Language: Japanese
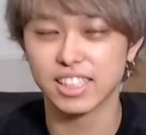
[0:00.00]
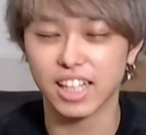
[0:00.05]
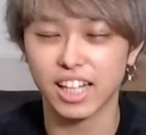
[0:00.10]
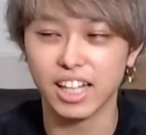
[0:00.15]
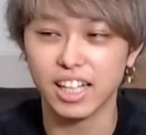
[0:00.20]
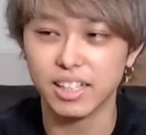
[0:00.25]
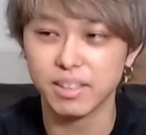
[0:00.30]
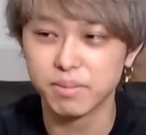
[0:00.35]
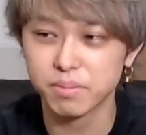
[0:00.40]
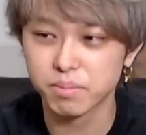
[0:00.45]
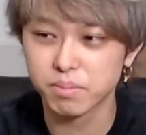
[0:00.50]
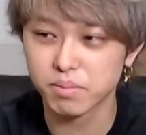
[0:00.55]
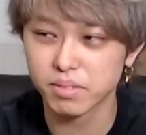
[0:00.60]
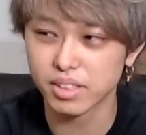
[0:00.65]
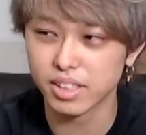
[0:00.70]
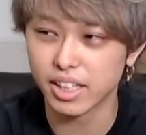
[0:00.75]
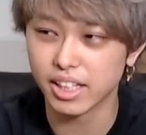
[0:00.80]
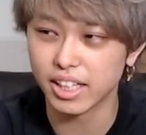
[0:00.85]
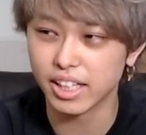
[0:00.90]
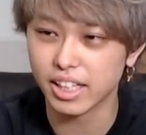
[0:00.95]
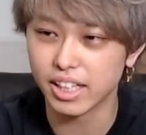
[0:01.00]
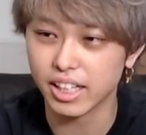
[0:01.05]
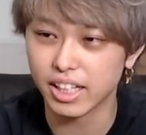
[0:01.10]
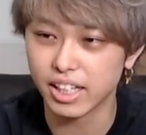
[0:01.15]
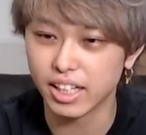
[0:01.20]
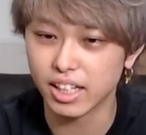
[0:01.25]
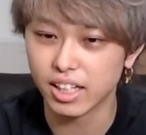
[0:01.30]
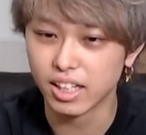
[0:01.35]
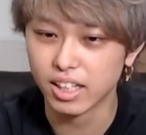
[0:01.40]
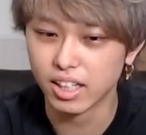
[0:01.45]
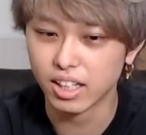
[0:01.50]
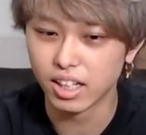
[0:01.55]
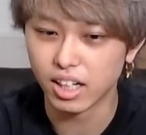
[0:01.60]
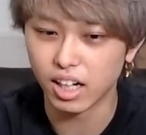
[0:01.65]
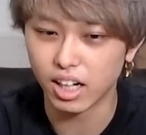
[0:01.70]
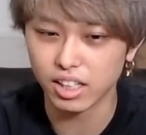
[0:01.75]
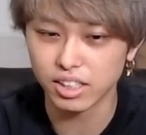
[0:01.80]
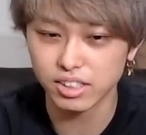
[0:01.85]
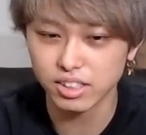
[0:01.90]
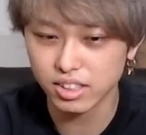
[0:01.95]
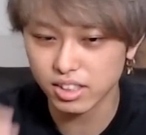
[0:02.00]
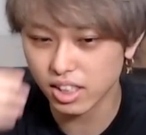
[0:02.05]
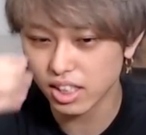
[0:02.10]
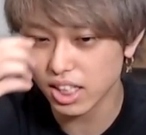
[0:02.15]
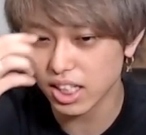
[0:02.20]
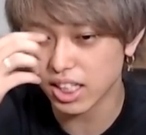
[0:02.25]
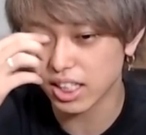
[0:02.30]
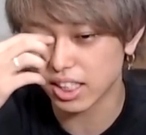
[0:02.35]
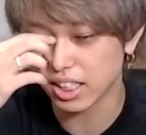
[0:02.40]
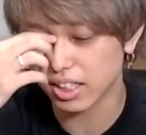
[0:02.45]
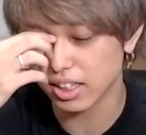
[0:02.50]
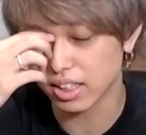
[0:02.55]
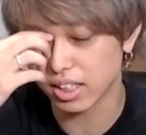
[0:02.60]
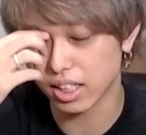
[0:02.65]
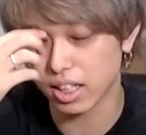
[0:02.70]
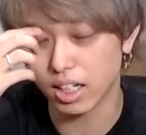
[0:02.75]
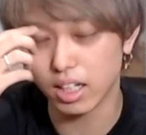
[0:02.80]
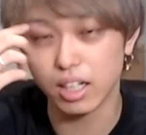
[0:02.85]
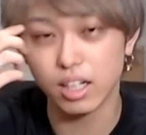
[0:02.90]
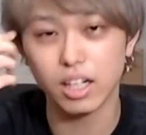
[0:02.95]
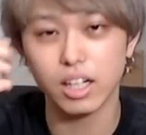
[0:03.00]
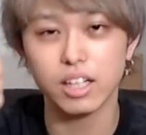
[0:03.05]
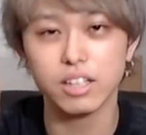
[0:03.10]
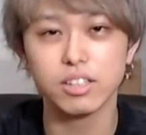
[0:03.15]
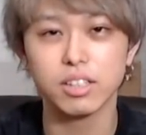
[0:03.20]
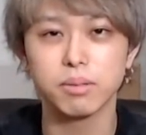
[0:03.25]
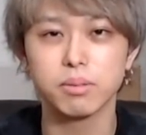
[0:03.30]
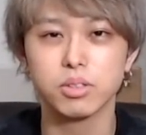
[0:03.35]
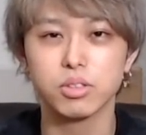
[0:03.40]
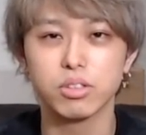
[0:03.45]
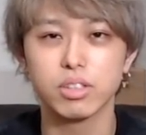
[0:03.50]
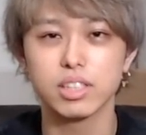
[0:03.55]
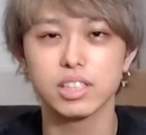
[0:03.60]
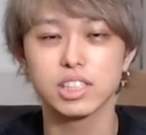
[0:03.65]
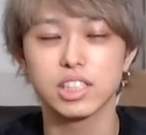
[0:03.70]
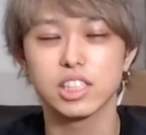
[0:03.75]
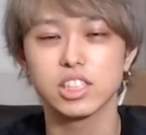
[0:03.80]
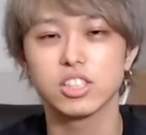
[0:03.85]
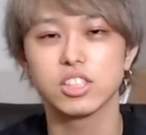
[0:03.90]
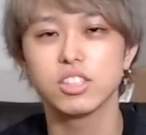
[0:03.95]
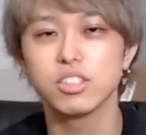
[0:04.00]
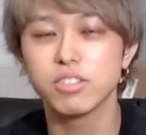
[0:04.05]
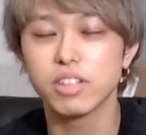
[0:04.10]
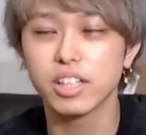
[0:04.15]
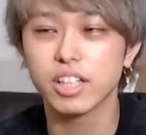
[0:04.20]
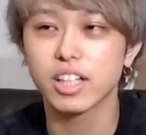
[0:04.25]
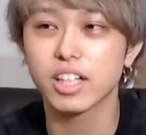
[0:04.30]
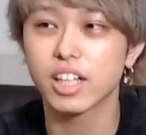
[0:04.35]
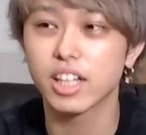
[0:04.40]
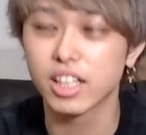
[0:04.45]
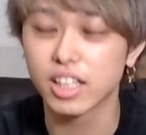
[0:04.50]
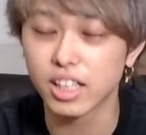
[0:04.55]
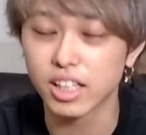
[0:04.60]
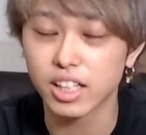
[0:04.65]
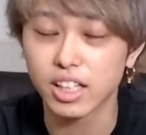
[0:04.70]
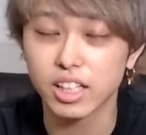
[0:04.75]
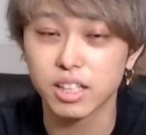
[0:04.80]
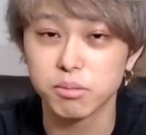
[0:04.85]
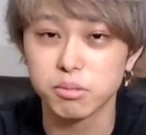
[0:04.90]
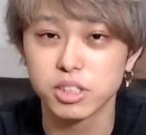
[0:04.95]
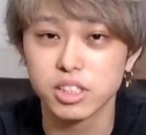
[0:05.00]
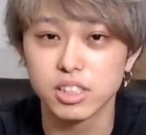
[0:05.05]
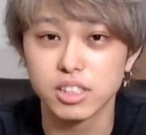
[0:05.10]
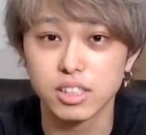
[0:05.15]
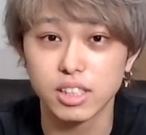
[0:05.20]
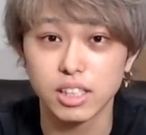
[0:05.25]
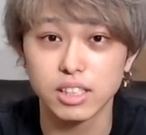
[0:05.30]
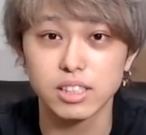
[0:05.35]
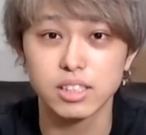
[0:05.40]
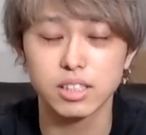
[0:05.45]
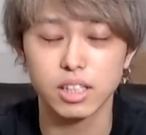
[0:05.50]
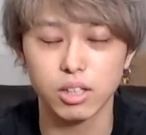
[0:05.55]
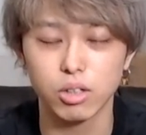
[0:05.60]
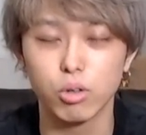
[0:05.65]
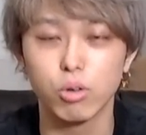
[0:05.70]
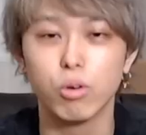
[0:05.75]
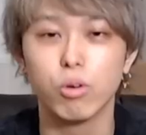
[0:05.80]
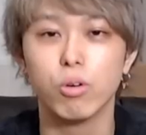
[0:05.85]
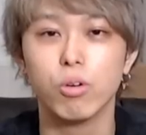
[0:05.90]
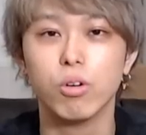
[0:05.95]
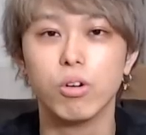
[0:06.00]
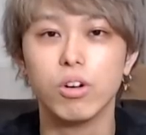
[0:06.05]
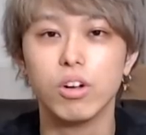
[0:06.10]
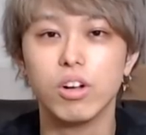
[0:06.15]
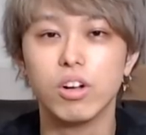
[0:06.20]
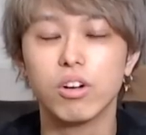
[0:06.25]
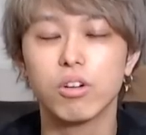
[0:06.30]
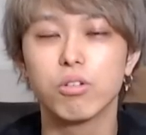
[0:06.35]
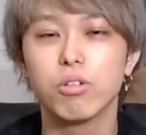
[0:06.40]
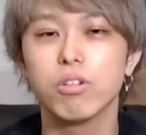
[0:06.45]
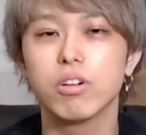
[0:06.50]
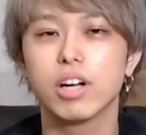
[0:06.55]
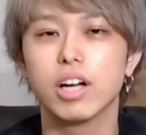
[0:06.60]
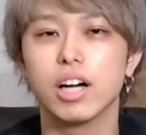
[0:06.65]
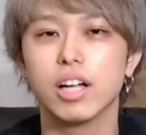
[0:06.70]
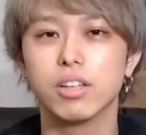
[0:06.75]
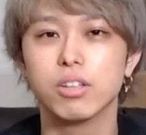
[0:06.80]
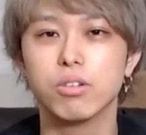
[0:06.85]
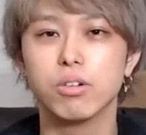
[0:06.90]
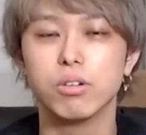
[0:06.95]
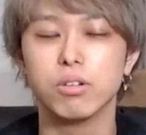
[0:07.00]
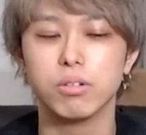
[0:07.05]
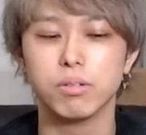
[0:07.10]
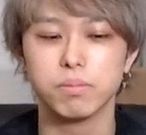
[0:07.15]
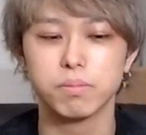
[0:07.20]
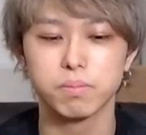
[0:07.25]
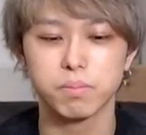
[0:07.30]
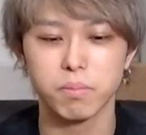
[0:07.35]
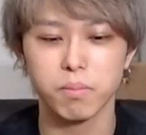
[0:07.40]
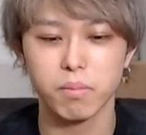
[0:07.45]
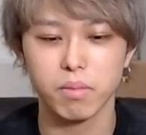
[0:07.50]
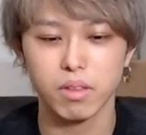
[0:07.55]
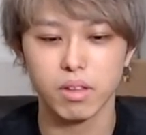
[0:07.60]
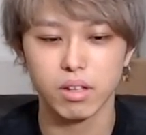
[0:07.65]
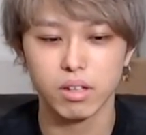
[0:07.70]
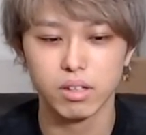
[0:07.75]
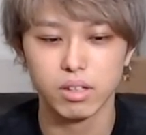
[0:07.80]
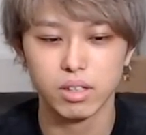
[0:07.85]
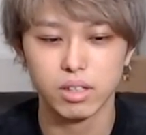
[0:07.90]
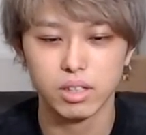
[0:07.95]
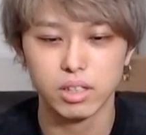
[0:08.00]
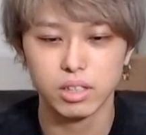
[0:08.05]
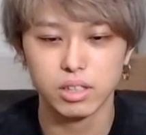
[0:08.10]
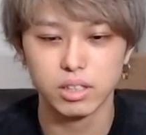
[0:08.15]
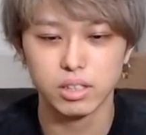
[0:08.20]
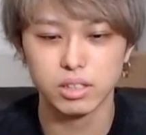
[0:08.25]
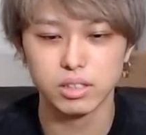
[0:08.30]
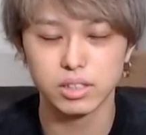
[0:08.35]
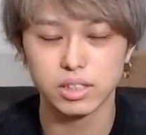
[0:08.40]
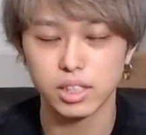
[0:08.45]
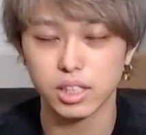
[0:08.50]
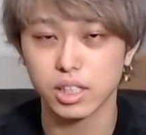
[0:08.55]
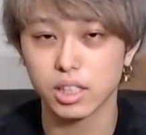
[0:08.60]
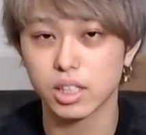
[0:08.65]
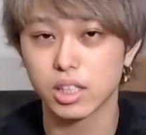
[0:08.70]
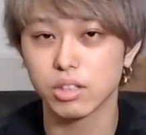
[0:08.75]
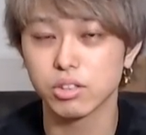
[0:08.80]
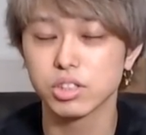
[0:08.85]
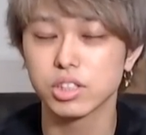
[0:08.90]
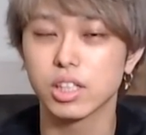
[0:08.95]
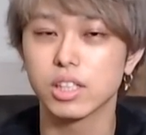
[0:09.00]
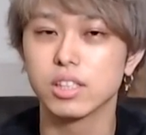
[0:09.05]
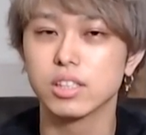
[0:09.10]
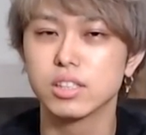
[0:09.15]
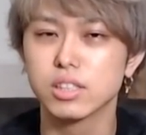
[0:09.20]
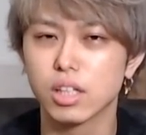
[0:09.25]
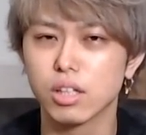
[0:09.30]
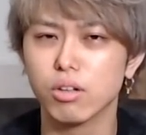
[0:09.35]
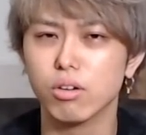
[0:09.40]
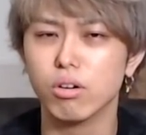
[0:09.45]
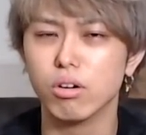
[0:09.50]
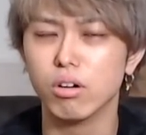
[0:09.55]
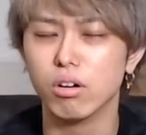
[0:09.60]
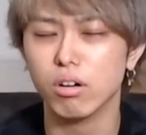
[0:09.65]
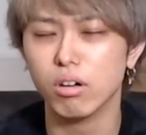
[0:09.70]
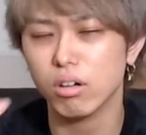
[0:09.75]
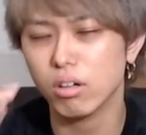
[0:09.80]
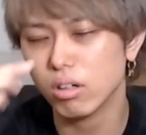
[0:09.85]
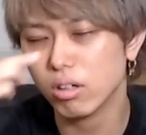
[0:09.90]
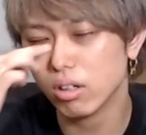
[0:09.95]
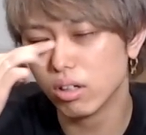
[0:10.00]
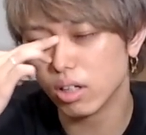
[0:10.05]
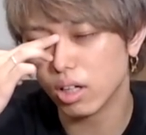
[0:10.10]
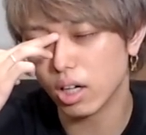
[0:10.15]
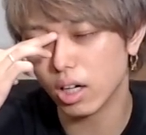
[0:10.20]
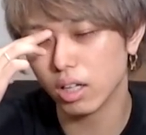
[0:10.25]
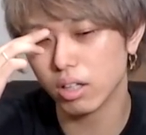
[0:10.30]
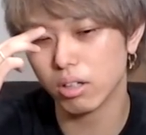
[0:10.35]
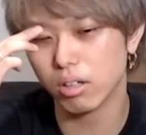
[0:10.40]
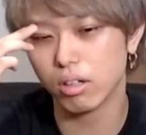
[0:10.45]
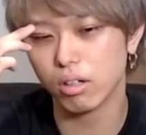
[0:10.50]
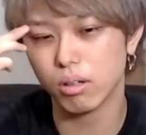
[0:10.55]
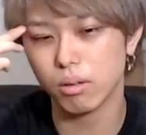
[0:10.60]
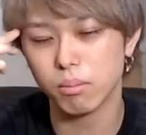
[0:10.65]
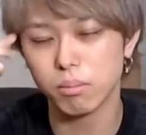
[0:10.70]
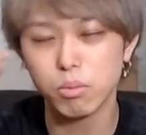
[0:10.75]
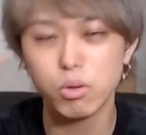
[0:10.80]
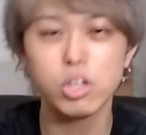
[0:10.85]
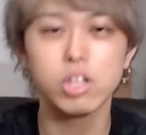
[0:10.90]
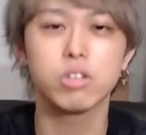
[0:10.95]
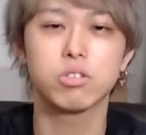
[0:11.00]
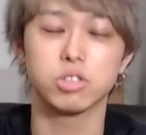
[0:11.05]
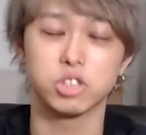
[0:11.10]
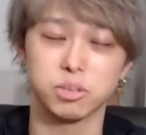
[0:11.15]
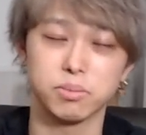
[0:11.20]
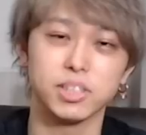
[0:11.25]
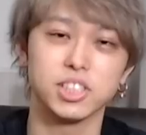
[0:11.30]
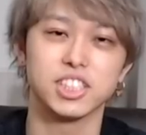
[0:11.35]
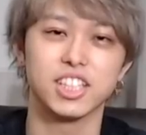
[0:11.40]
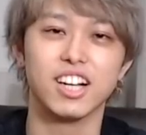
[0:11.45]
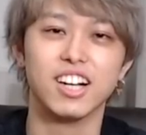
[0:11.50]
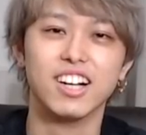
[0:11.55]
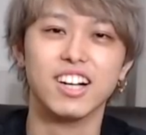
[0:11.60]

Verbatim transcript: はい。で、あ、言ってなかったか。あの、多分動画の最初に言わなきゃいけないかもしれないんですけど、今回あの、整形をしたんですけど、あの、もう一個しました。